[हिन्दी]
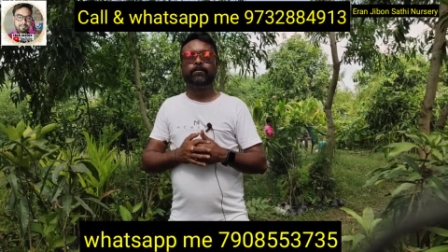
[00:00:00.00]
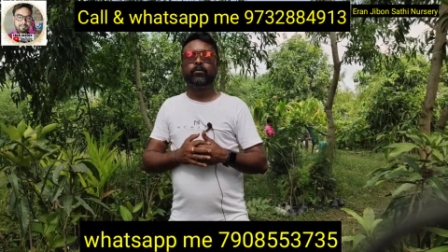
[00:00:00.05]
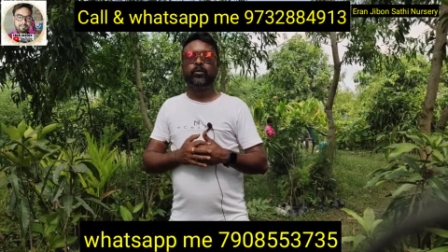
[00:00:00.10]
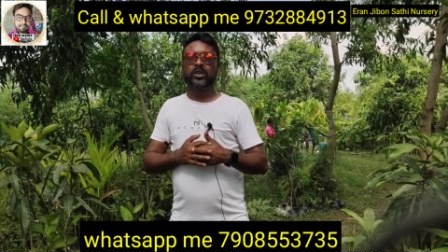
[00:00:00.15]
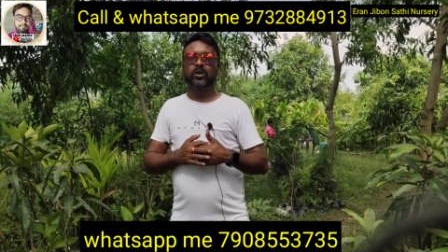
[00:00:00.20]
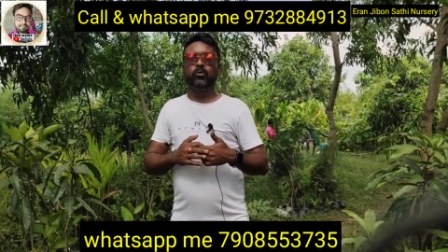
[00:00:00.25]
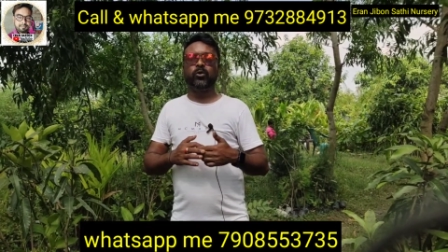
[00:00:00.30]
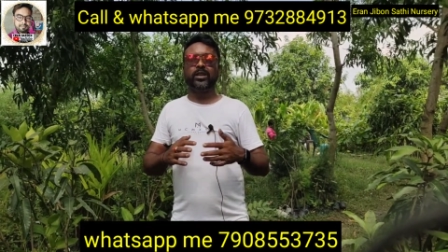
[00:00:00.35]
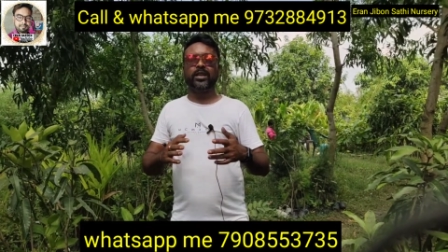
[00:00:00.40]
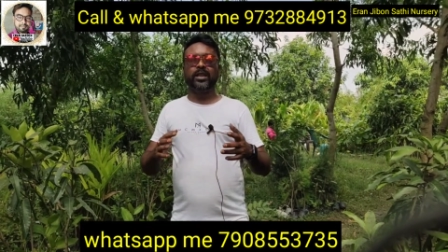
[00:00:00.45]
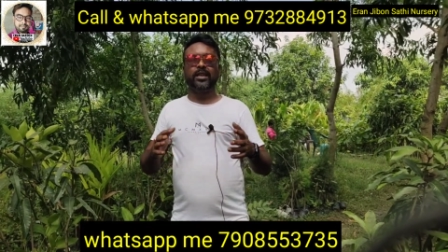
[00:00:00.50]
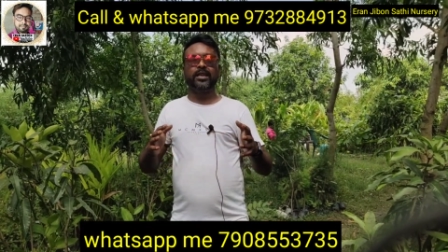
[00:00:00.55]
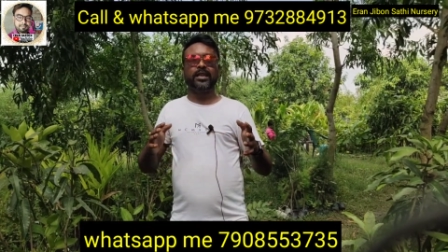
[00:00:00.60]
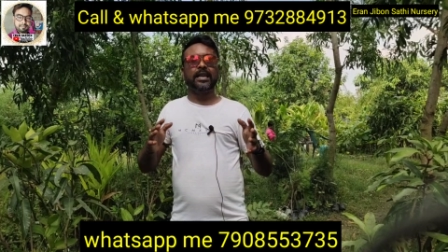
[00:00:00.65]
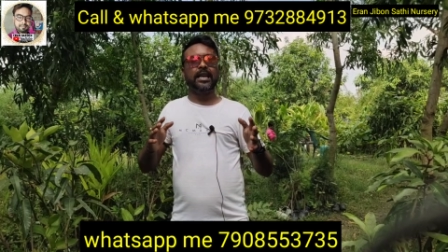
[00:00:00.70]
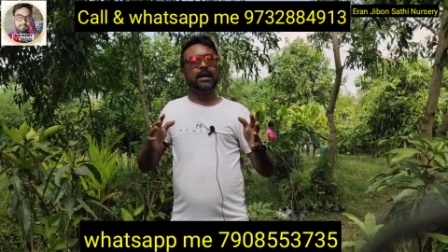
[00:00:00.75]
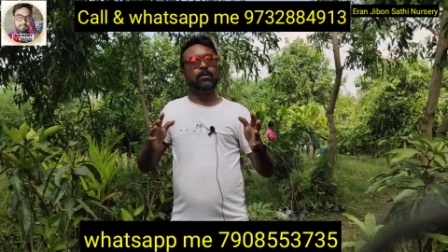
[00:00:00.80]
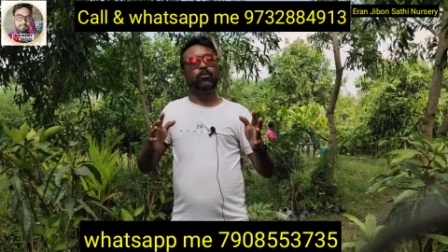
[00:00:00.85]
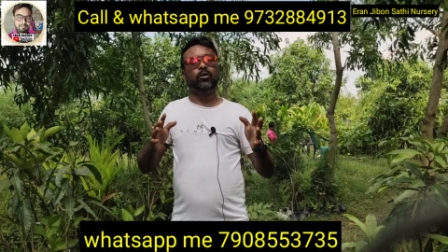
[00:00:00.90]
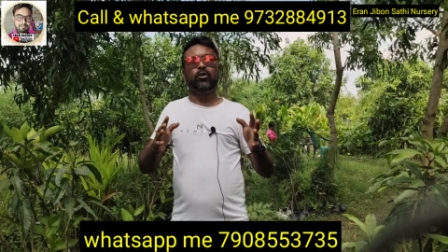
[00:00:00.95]
क्योंकि देखिए
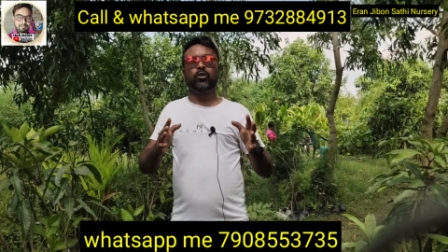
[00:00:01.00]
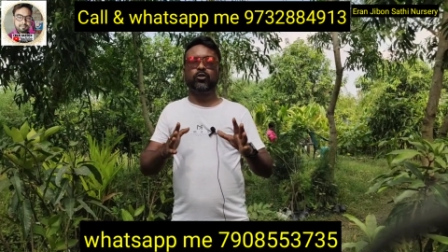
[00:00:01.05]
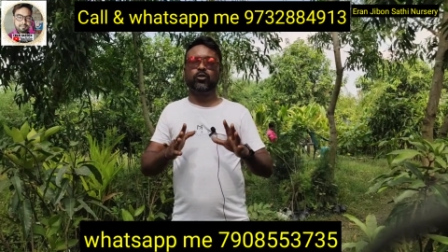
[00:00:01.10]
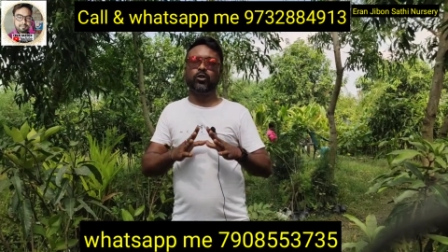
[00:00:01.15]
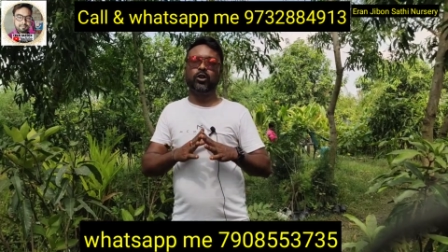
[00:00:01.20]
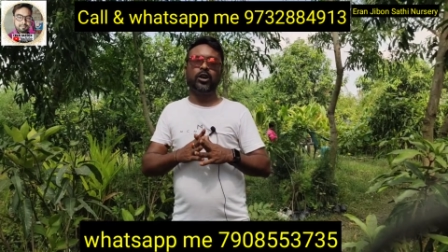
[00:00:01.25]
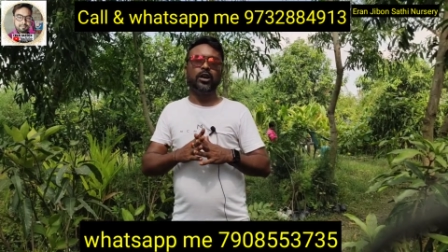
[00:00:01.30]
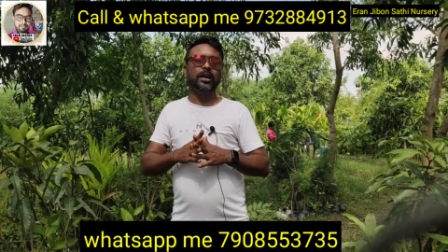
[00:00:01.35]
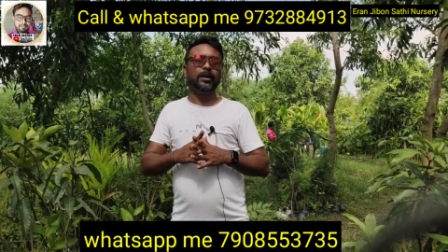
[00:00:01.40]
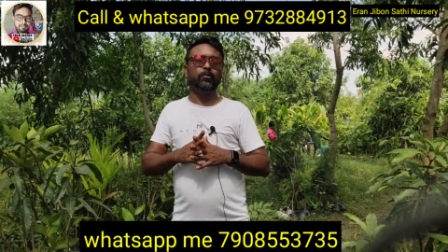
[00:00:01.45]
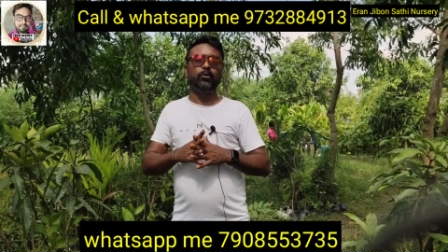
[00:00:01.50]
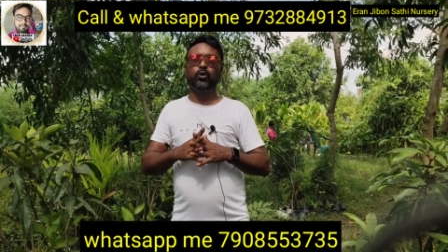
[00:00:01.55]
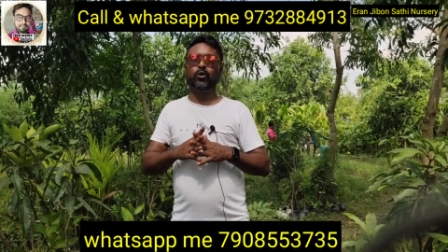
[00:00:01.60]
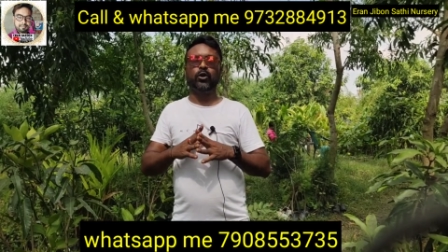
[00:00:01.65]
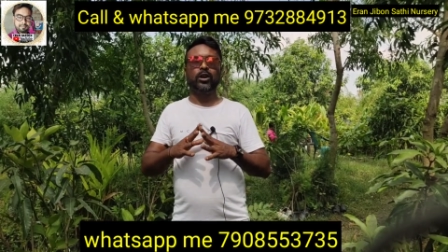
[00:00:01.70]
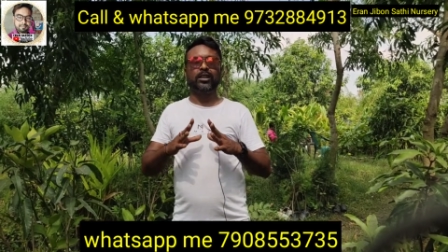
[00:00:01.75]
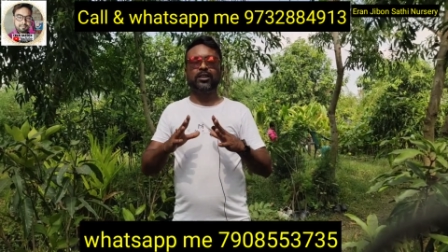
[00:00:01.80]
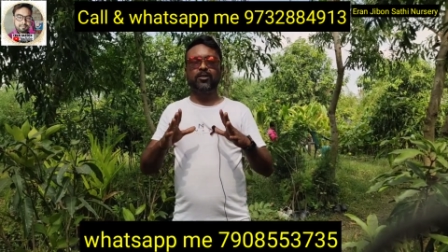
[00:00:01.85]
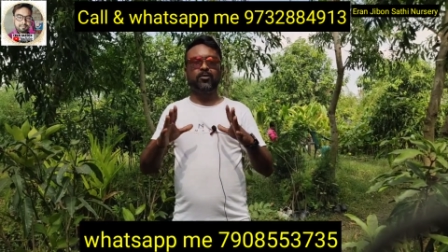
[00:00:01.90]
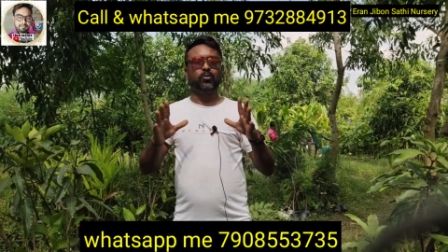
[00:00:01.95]
हम लोग तो हम लोगों
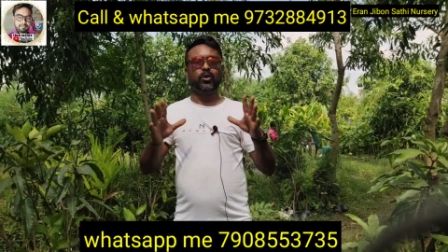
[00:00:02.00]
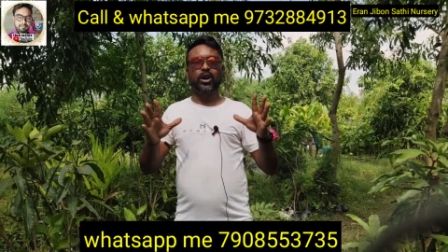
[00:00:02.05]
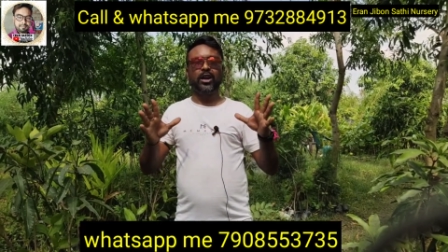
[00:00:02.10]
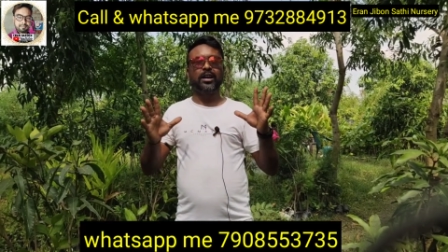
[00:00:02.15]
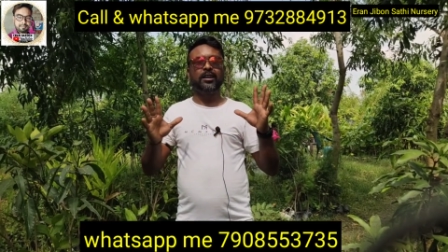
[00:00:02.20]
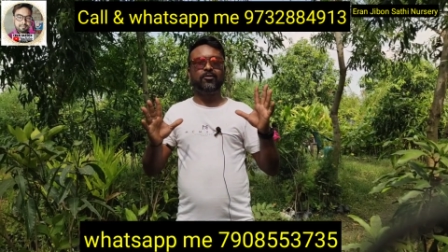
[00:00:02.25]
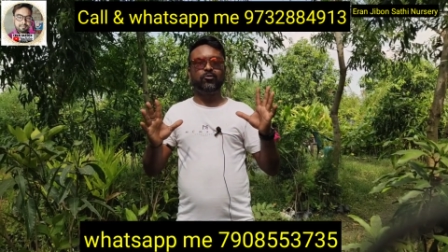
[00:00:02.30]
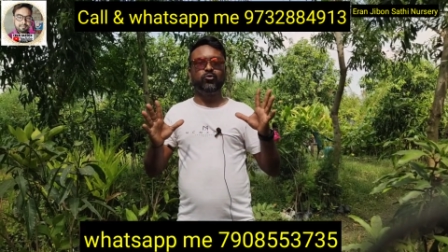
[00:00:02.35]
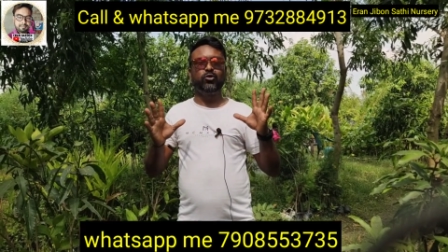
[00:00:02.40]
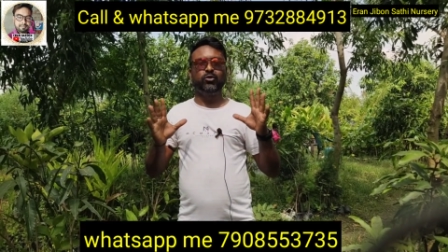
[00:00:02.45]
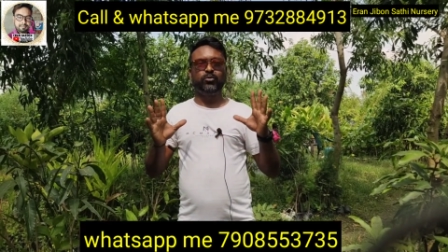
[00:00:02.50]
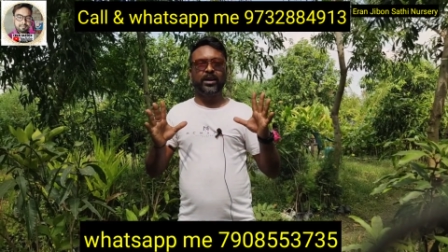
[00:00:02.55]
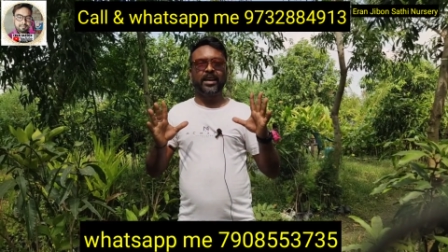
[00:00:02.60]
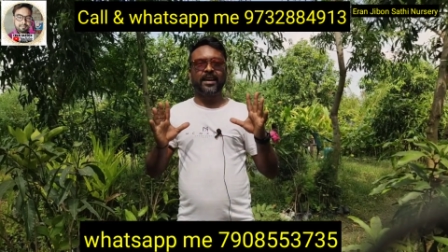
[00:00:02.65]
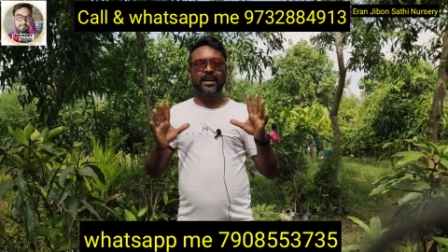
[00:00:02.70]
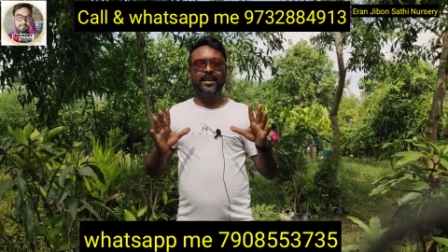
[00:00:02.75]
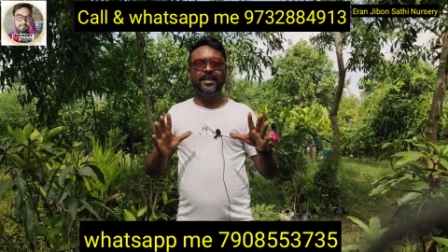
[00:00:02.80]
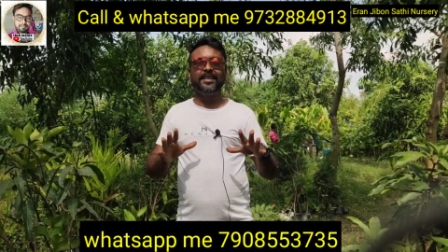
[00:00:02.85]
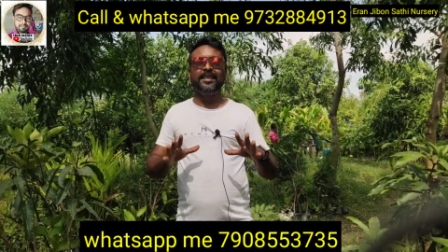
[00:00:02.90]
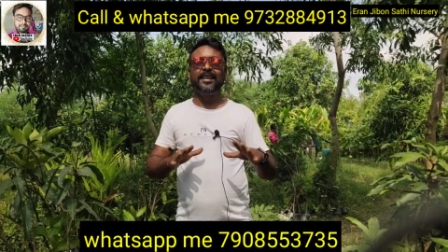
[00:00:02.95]
का तो बड़ा यूट्यूबर
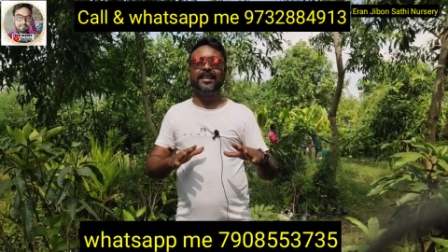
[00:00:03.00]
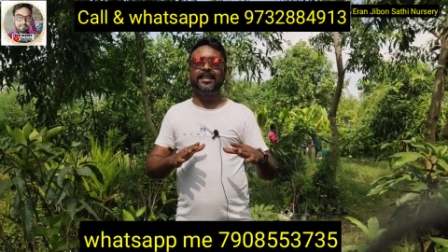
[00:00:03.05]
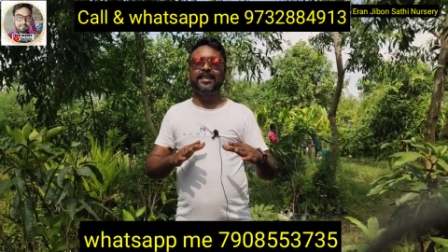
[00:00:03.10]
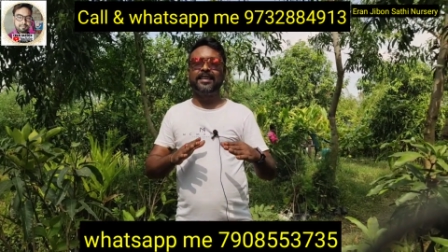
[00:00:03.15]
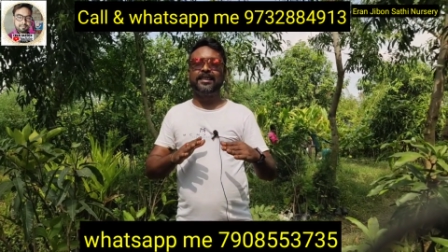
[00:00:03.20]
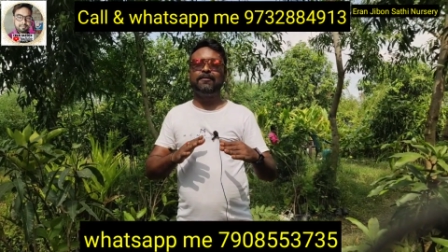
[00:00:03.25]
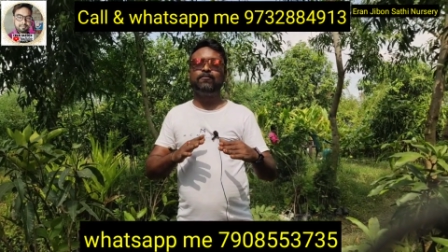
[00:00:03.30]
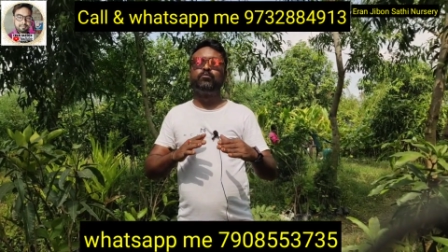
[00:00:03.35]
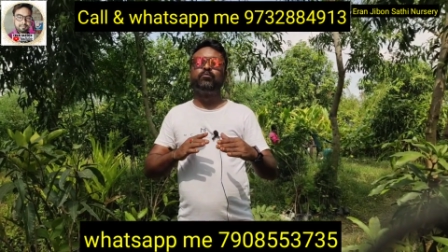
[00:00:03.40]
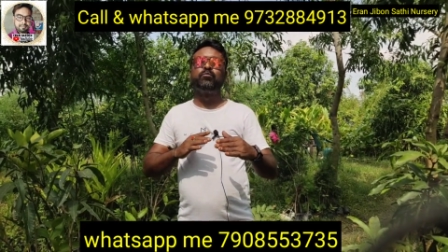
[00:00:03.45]
नहीं है कि